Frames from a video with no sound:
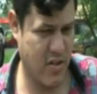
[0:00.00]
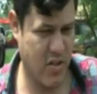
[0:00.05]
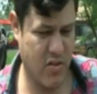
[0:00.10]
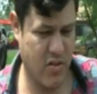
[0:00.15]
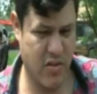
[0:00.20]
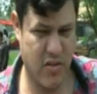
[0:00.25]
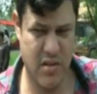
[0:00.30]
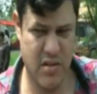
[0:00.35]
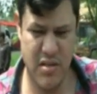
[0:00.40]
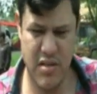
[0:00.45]

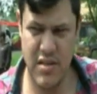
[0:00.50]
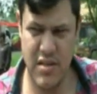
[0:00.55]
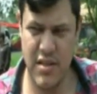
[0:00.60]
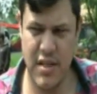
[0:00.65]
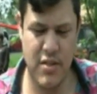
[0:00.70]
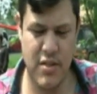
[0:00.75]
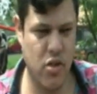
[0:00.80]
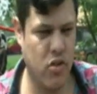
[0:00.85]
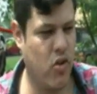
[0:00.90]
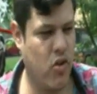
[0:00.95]
sesión,
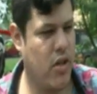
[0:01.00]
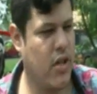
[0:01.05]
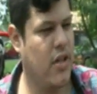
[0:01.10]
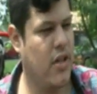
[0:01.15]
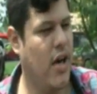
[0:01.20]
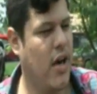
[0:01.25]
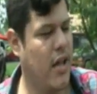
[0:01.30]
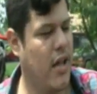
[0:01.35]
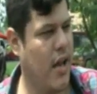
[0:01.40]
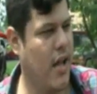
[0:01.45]
sesión
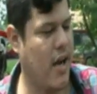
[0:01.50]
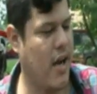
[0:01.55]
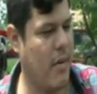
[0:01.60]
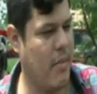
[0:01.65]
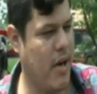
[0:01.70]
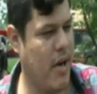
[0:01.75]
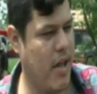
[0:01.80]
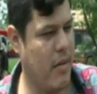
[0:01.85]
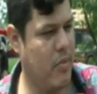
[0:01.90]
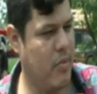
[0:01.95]
ordinaria la
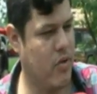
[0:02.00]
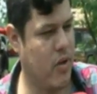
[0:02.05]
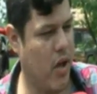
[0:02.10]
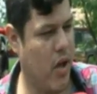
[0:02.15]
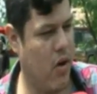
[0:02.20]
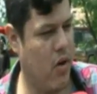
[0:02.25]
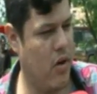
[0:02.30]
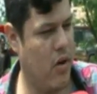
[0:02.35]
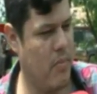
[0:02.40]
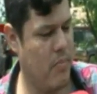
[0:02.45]
Cámara de
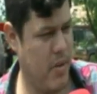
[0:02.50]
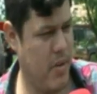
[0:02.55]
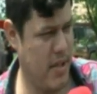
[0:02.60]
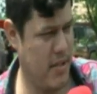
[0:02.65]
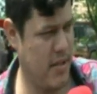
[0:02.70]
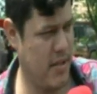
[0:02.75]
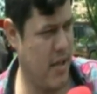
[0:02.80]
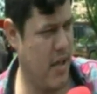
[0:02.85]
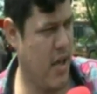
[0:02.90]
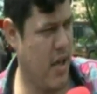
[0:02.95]
Diputados
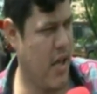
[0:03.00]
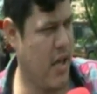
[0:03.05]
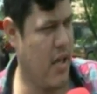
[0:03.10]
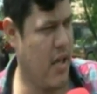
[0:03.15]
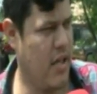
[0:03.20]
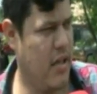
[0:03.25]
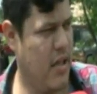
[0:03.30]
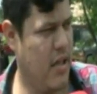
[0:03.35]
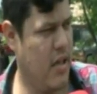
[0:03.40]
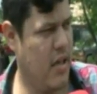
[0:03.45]
empieza
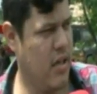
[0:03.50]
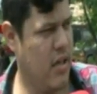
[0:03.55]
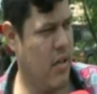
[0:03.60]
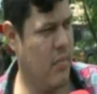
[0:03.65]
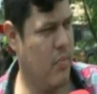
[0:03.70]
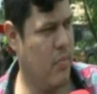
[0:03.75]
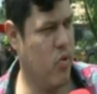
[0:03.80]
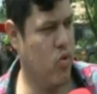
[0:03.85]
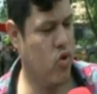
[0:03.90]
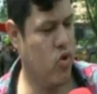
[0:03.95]
y en
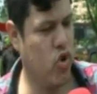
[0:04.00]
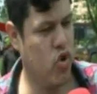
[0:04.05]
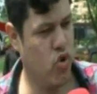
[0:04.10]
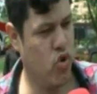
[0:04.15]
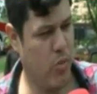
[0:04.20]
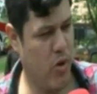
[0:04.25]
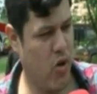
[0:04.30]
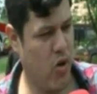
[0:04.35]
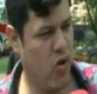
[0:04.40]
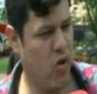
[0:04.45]
el punto
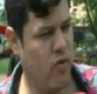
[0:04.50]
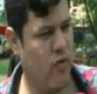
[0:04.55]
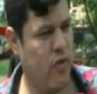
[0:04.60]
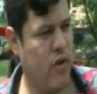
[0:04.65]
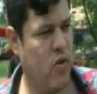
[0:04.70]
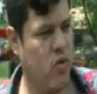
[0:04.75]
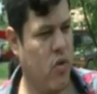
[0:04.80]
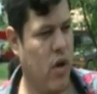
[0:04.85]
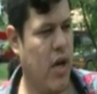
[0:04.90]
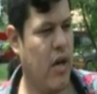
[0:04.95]
número 2
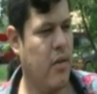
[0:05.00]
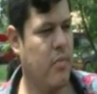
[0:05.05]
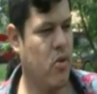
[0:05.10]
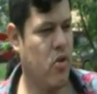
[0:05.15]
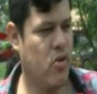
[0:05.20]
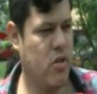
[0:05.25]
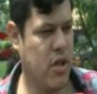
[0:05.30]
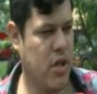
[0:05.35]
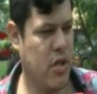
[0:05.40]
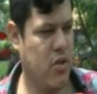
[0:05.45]
figura el
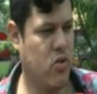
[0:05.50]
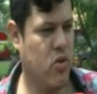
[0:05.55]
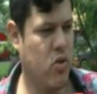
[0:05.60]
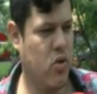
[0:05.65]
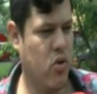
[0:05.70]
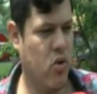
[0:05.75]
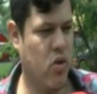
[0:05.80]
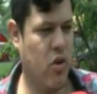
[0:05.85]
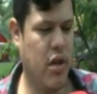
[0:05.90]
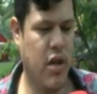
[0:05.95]

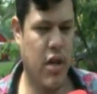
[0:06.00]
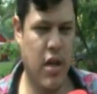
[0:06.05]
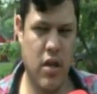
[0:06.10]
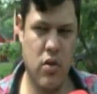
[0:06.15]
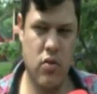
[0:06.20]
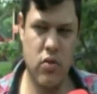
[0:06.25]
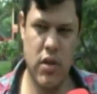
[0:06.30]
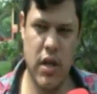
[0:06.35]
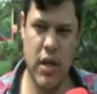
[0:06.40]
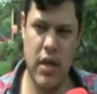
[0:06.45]
proyecto de
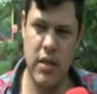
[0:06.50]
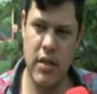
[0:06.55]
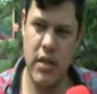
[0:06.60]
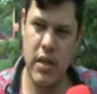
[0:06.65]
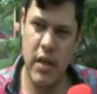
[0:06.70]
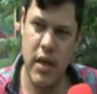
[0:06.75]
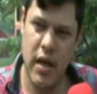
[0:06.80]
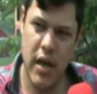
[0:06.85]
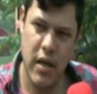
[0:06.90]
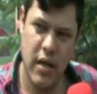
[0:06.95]
ley
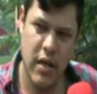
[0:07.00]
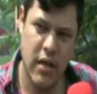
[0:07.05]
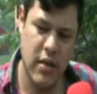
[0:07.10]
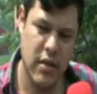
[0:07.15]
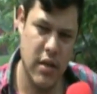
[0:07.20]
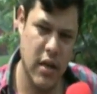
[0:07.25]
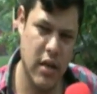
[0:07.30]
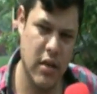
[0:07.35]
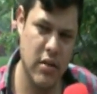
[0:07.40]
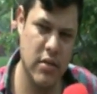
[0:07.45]
justamente, ahí
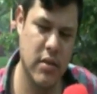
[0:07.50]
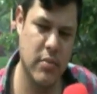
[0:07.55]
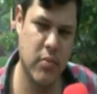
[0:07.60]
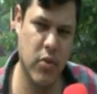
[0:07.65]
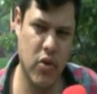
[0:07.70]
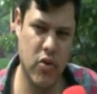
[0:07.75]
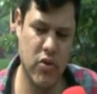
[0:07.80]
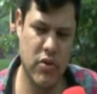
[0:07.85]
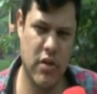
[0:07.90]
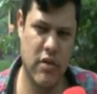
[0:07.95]
está, se
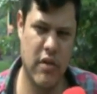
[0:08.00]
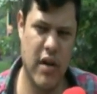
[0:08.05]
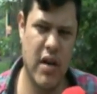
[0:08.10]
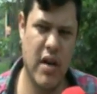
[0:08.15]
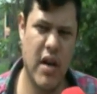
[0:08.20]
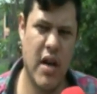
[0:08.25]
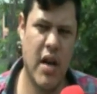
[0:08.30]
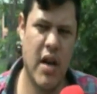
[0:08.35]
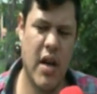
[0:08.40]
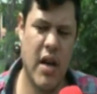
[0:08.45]
puede
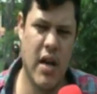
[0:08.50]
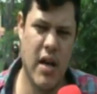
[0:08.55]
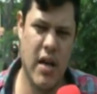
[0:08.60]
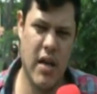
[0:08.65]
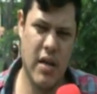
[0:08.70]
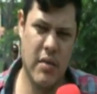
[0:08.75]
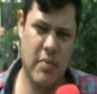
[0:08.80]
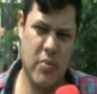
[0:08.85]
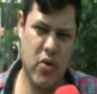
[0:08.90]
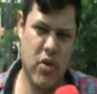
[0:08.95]
observar,
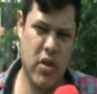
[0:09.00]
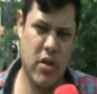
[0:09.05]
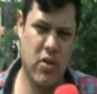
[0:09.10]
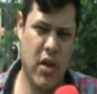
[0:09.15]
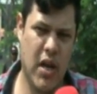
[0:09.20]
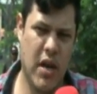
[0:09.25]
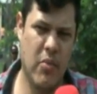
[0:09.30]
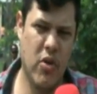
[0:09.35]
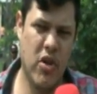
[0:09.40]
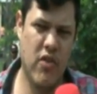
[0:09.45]
el
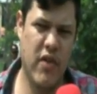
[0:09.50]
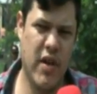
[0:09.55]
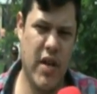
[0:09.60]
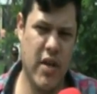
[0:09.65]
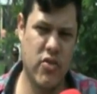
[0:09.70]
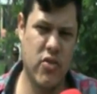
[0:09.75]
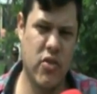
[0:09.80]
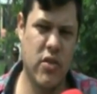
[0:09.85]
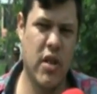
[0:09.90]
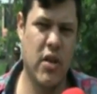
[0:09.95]
proyecto de la
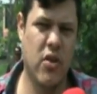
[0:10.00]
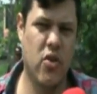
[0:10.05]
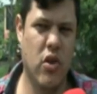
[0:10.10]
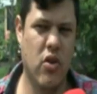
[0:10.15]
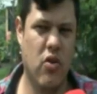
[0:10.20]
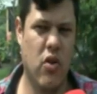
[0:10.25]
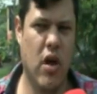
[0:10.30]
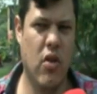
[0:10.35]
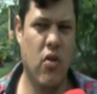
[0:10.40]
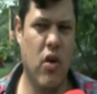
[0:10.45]
modificación del
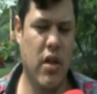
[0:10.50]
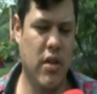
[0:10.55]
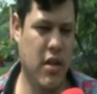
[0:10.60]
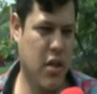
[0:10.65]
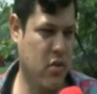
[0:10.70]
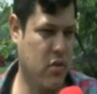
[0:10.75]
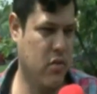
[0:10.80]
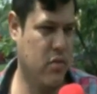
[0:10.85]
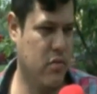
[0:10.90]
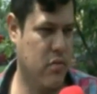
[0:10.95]
Código
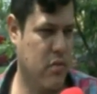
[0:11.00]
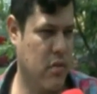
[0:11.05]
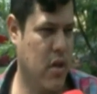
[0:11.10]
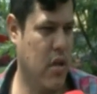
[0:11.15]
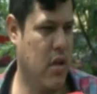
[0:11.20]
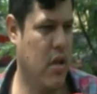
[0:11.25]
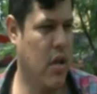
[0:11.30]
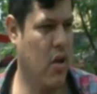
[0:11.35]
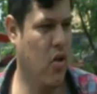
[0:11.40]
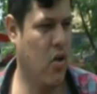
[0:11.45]
Aduanero
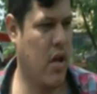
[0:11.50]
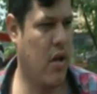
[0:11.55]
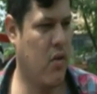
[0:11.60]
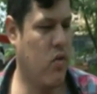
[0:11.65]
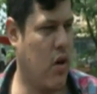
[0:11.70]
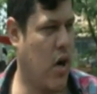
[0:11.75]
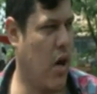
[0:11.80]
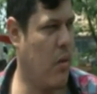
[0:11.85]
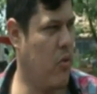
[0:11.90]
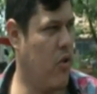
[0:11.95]
de lo que
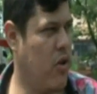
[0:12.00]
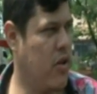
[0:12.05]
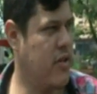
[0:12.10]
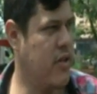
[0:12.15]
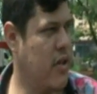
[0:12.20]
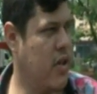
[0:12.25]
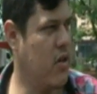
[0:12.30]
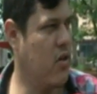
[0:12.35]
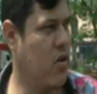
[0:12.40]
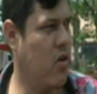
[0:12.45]
buscamos de
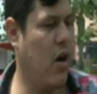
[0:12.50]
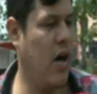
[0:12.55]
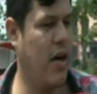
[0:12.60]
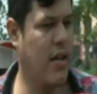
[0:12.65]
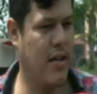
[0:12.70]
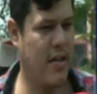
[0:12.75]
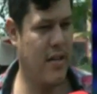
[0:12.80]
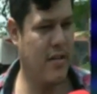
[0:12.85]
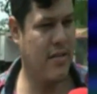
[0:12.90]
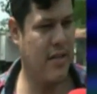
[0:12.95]
5
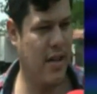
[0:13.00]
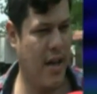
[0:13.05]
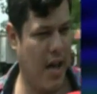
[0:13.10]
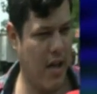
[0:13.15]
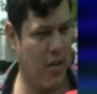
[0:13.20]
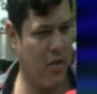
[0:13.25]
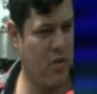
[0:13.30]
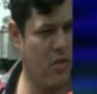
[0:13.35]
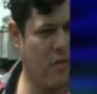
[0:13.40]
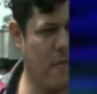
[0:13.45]
a 15
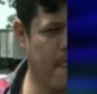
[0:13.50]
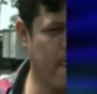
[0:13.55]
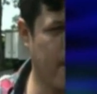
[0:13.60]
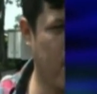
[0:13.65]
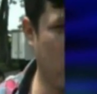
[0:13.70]
años.